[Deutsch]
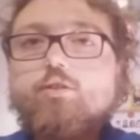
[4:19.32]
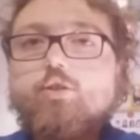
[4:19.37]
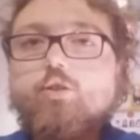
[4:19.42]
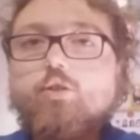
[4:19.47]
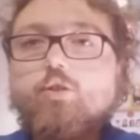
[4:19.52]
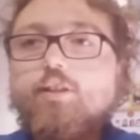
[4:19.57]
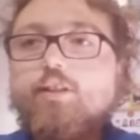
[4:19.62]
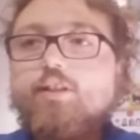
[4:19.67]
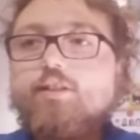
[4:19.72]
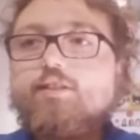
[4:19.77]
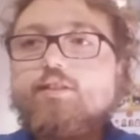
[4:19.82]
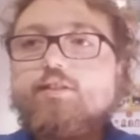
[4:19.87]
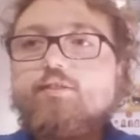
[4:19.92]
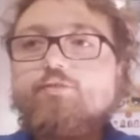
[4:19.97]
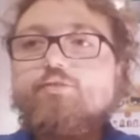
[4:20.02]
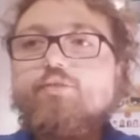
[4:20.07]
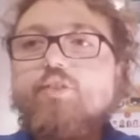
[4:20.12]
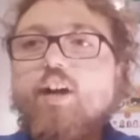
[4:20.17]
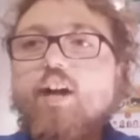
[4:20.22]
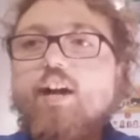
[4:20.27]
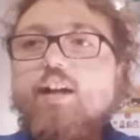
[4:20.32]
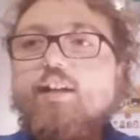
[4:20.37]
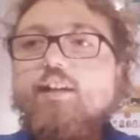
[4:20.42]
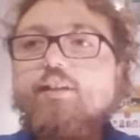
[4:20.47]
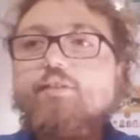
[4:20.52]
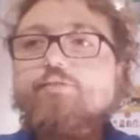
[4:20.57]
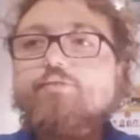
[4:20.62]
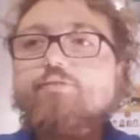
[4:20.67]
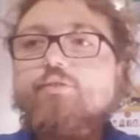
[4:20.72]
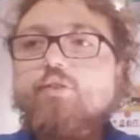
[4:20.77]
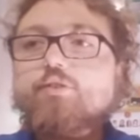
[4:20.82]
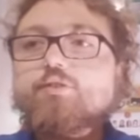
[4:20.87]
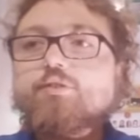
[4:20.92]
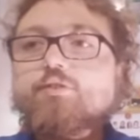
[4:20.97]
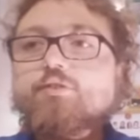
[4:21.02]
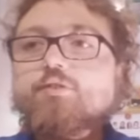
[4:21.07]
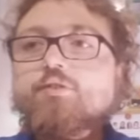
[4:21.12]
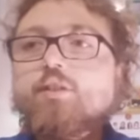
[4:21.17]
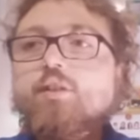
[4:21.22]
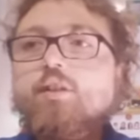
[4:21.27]
Zur nächsten Frage
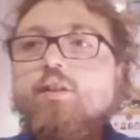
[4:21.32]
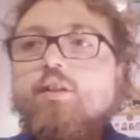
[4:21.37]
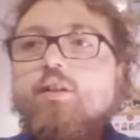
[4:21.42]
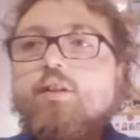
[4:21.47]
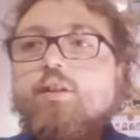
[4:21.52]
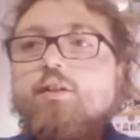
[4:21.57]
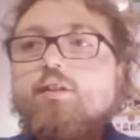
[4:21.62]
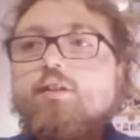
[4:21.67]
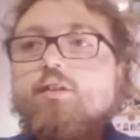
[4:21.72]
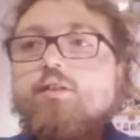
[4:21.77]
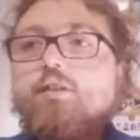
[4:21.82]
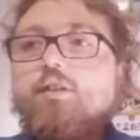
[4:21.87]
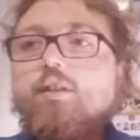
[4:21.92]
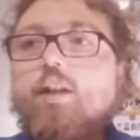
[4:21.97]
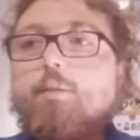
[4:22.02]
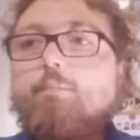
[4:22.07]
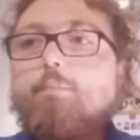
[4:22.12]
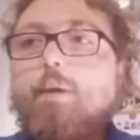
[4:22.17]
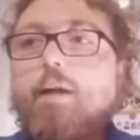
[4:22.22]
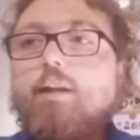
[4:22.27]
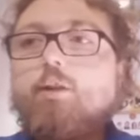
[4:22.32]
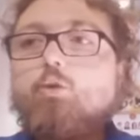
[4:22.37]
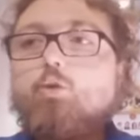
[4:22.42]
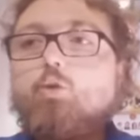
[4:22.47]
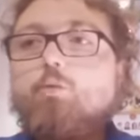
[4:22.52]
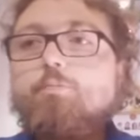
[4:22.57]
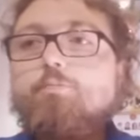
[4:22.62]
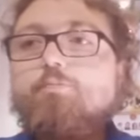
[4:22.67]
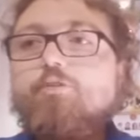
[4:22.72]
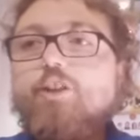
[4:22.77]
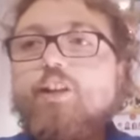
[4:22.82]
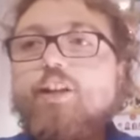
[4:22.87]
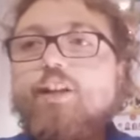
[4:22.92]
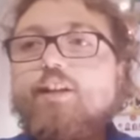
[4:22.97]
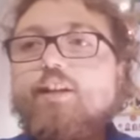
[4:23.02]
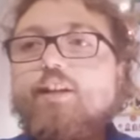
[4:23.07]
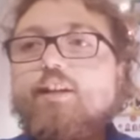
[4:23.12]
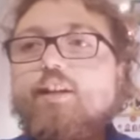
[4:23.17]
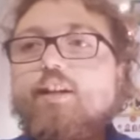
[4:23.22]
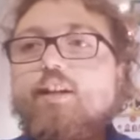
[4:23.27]
von Labello um
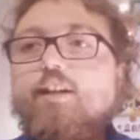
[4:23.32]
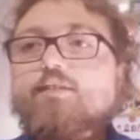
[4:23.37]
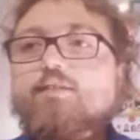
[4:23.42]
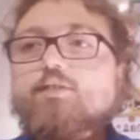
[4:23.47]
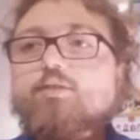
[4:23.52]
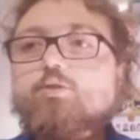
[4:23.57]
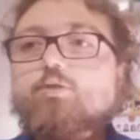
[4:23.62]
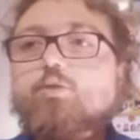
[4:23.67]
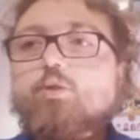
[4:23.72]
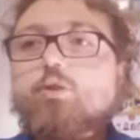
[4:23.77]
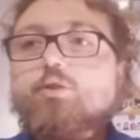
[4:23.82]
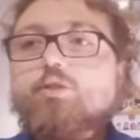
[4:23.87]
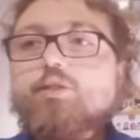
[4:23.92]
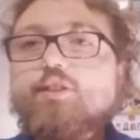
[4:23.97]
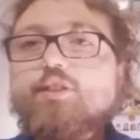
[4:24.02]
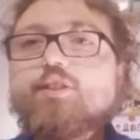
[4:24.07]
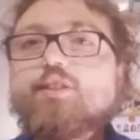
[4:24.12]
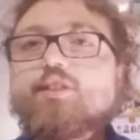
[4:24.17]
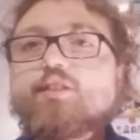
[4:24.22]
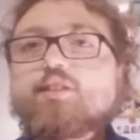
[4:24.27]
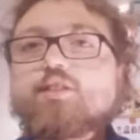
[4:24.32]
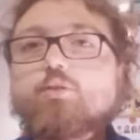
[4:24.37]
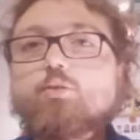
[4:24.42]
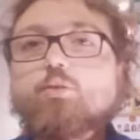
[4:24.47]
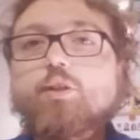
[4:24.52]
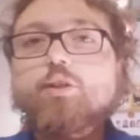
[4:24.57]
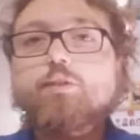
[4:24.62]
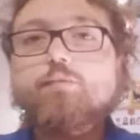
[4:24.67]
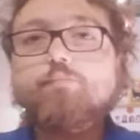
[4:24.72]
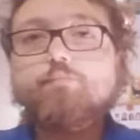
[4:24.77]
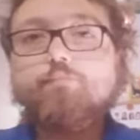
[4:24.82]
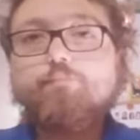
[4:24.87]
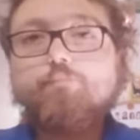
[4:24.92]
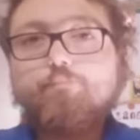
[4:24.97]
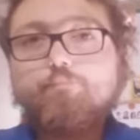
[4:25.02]
Pflege hast du noch nie gesungen?